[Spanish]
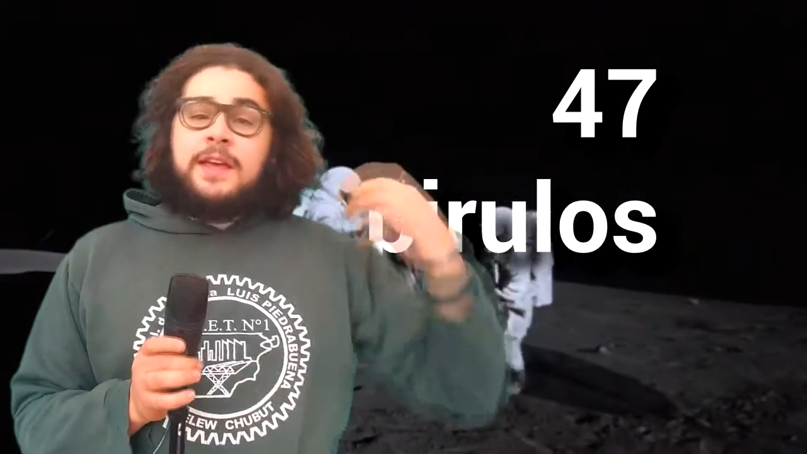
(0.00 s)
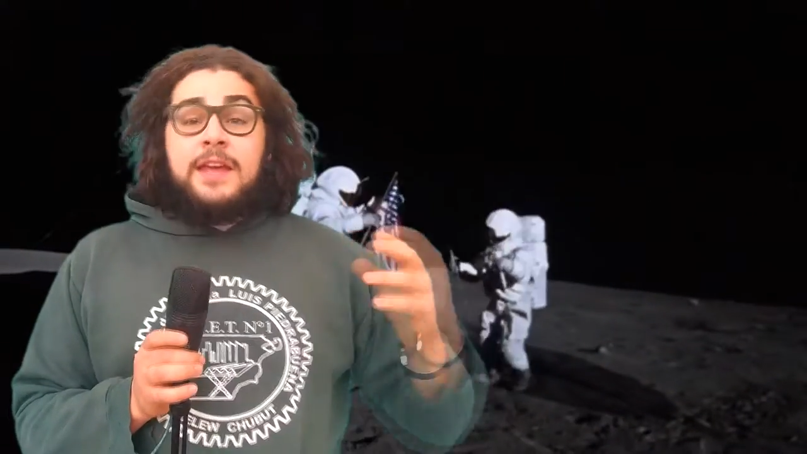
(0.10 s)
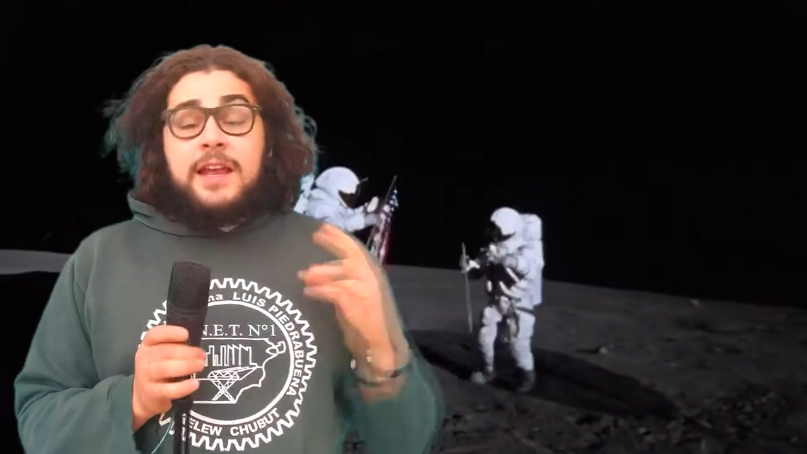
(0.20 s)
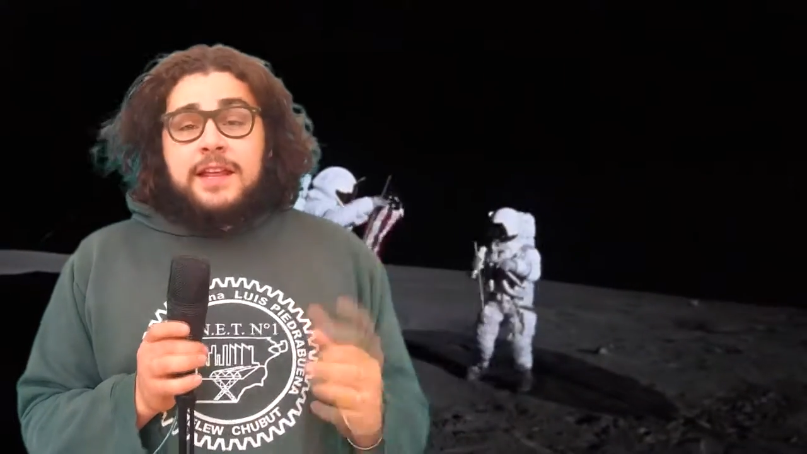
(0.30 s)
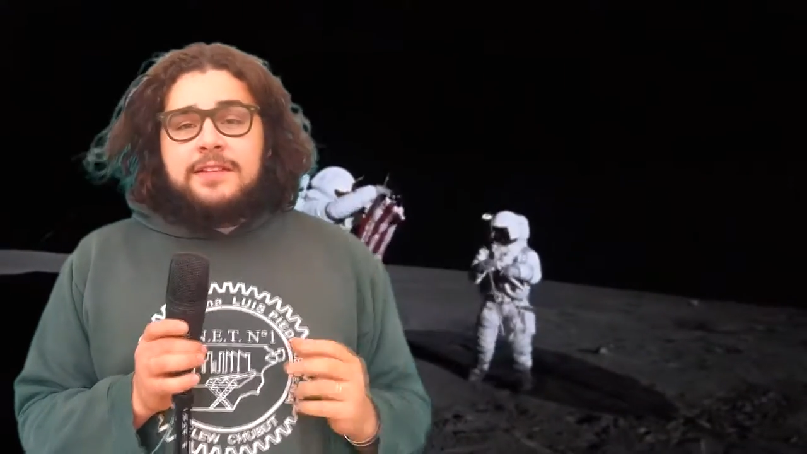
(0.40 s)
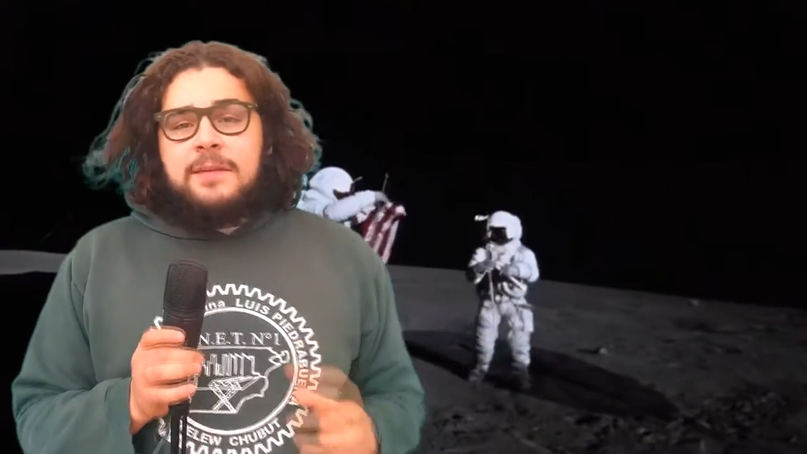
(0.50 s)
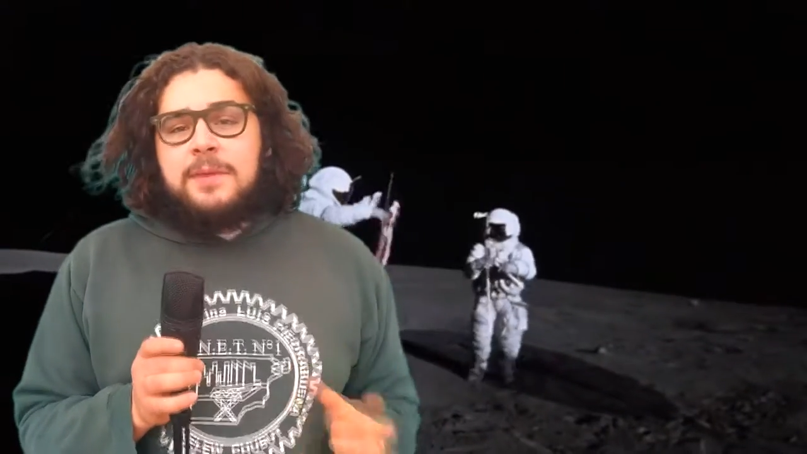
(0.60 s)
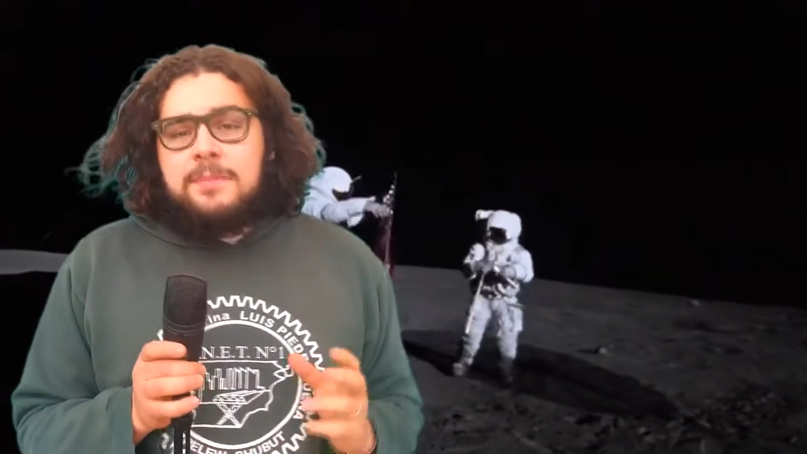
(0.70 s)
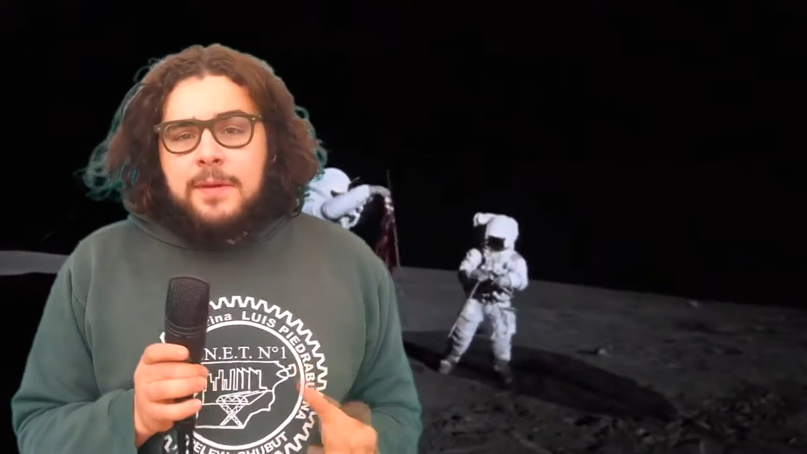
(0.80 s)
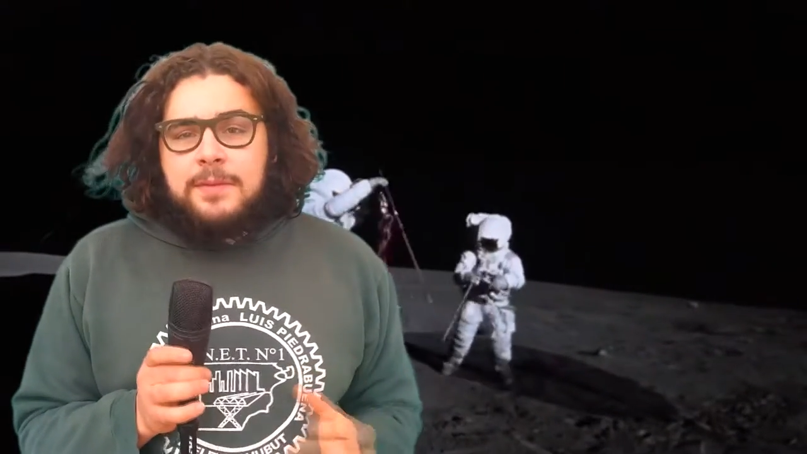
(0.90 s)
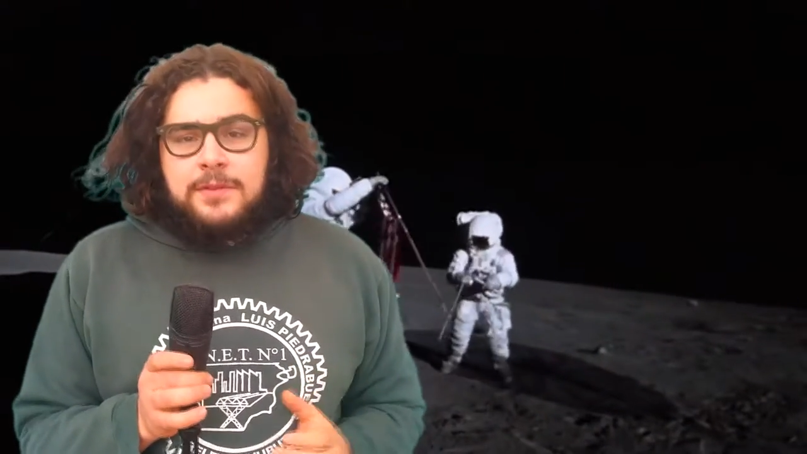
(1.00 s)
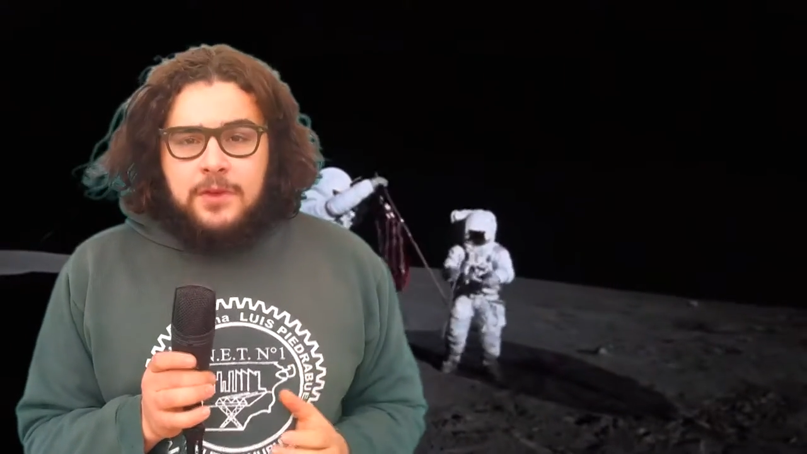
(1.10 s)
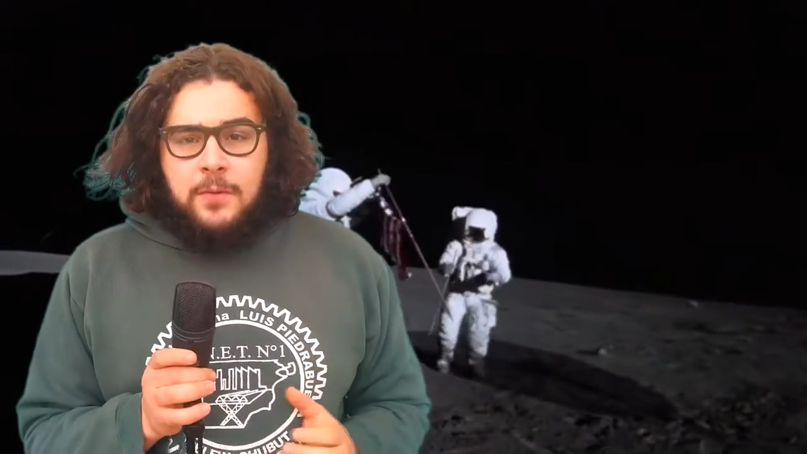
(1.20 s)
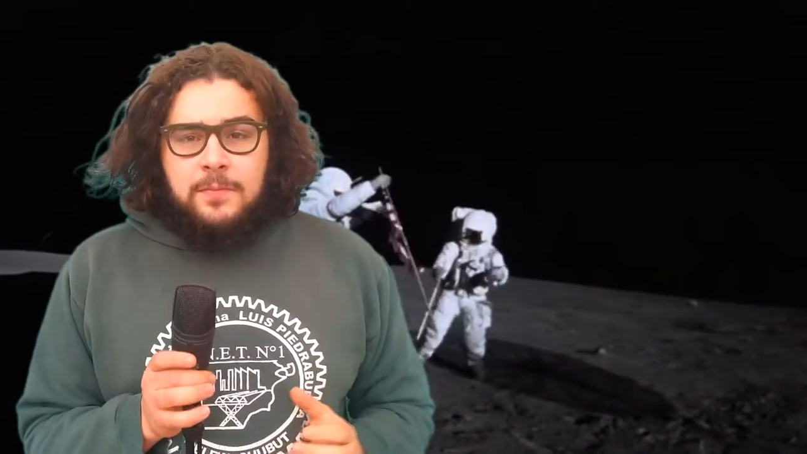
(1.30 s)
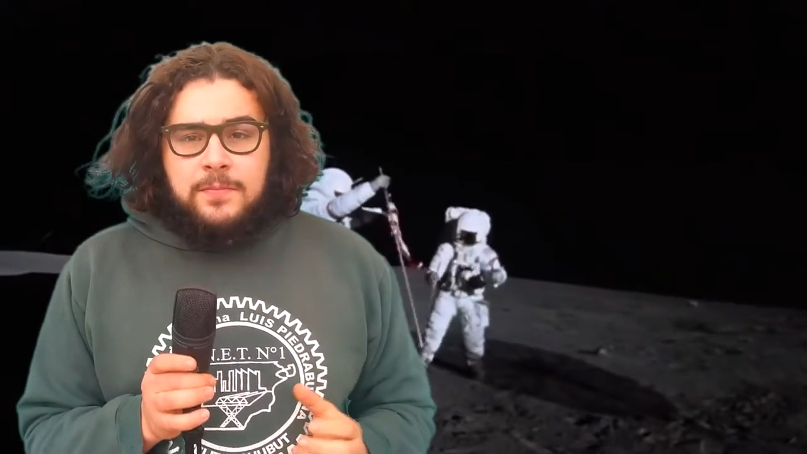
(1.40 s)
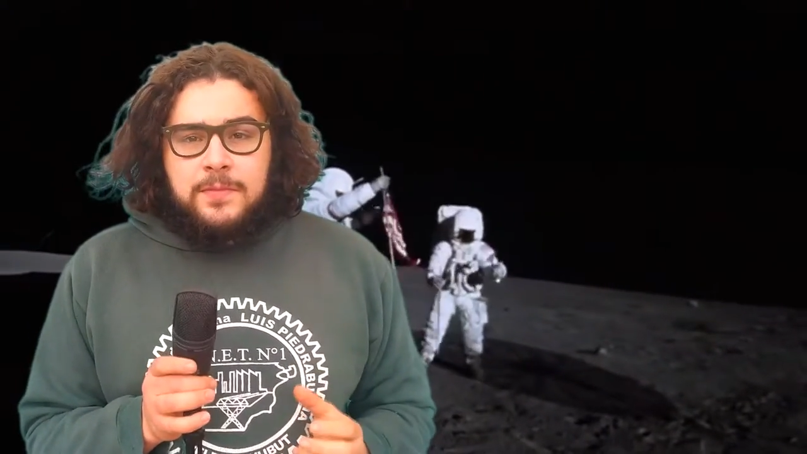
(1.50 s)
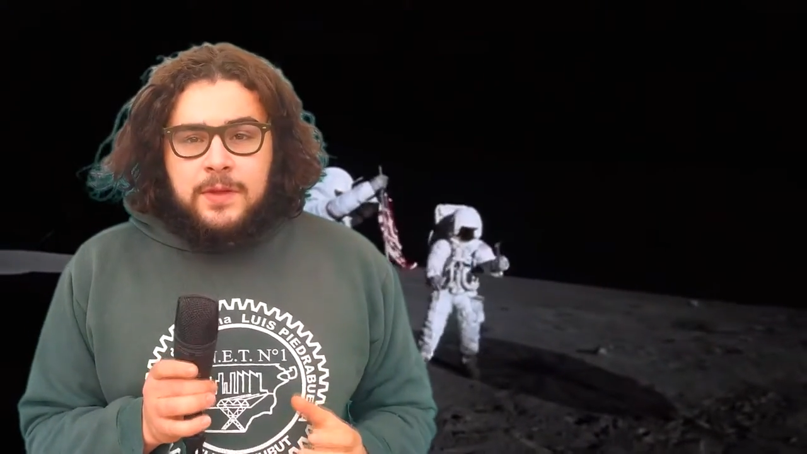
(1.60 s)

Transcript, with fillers: Y en esa misma misión,